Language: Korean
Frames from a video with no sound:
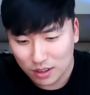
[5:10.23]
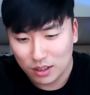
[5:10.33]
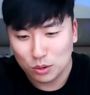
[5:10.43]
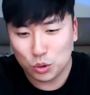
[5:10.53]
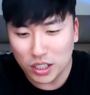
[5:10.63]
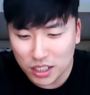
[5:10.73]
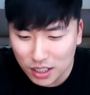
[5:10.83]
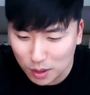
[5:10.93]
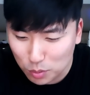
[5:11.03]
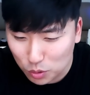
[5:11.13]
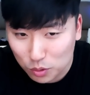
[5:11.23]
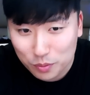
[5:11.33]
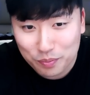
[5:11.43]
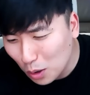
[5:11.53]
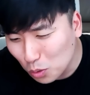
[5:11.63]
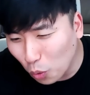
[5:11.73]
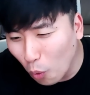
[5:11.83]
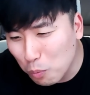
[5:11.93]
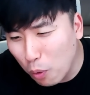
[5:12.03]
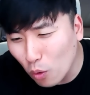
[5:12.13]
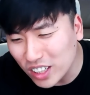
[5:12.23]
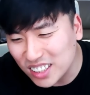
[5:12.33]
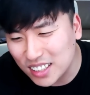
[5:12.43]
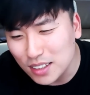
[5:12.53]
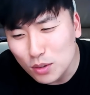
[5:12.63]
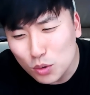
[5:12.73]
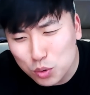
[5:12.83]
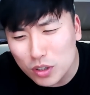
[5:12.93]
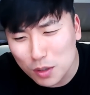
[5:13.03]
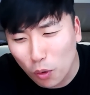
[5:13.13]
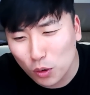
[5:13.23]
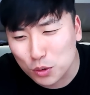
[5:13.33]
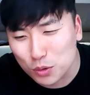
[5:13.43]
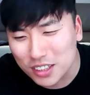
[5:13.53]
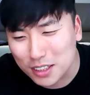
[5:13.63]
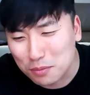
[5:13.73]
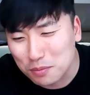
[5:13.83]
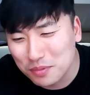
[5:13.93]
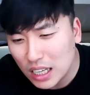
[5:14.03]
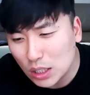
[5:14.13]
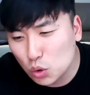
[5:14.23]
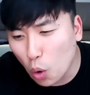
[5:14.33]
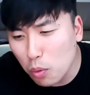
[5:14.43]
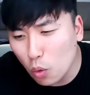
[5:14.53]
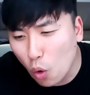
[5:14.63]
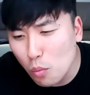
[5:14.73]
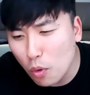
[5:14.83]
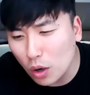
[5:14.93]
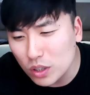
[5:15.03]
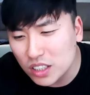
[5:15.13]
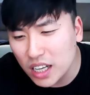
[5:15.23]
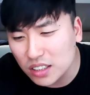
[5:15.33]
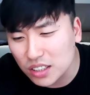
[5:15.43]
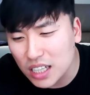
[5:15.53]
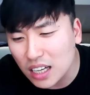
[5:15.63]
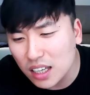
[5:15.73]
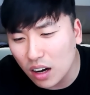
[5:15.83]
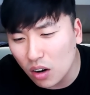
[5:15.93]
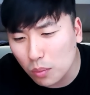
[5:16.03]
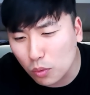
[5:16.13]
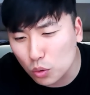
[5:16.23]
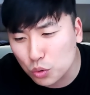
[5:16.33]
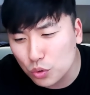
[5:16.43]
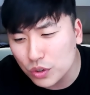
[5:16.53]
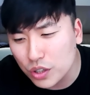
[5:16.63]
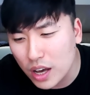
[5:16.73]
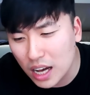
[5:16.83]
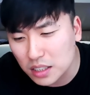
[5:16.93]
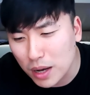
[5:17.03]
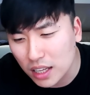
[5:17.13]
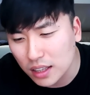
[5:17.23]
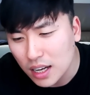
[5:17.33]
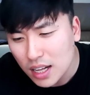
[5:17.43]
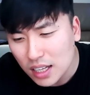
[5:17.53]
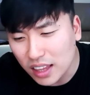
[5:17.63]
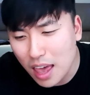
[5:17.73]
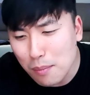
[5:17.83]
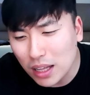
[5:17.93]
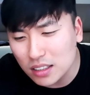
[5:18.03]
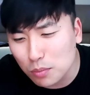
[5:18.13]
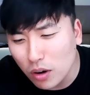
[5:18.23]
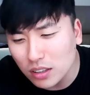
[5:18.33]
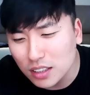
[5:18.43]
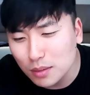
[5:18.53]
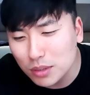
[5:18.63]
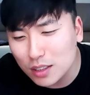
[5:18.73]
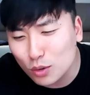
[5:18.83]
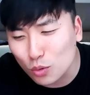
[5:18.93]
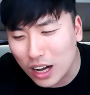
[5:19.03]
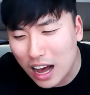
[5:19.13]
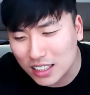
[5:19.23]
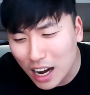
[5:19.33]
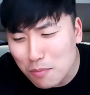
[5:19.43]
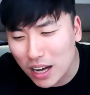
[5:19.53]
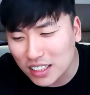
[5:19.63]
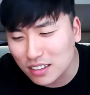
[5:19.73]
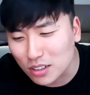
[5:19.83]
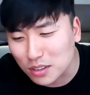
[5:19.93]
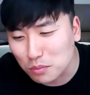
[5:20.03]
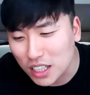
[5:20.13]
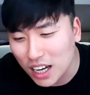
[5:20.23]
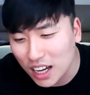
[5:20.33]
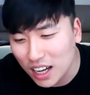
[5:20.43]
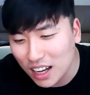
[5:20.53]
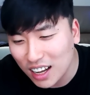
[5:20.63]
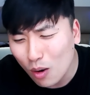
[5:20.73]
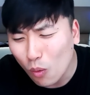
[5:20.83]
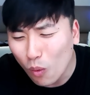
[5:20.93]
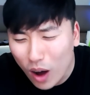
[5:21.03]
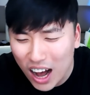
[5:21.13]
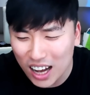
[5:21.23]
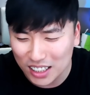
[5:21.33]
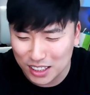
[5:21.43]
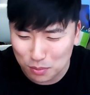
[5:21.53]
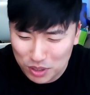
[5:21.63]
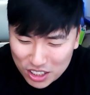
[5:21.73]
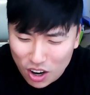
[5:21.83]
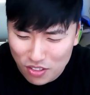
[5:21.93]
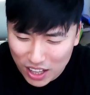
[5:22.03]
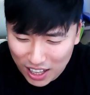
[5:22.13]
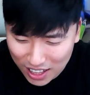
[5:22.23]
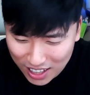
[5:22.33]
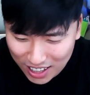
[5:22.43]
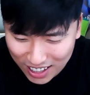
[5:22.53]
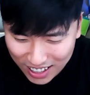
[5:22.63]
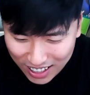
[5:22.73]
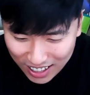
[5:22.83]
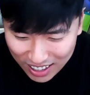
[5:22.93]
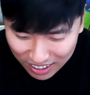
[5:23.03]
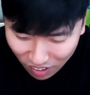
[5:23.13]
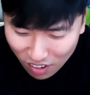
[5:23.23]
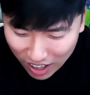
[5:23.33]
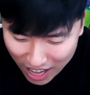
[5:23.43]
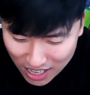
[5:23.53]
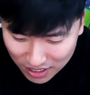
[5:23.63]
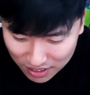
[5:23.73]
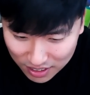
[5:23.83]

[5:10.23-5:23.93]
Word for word: 최신 리뷰 노포의 진수를 보여주는 집 좁은 골목에 위치해서 찾기가 어렵고 줄을 서야 하지만 대만에서 먹은 음식 중 가장 맛있었습니다 와씨 미쳤네 이건 가야지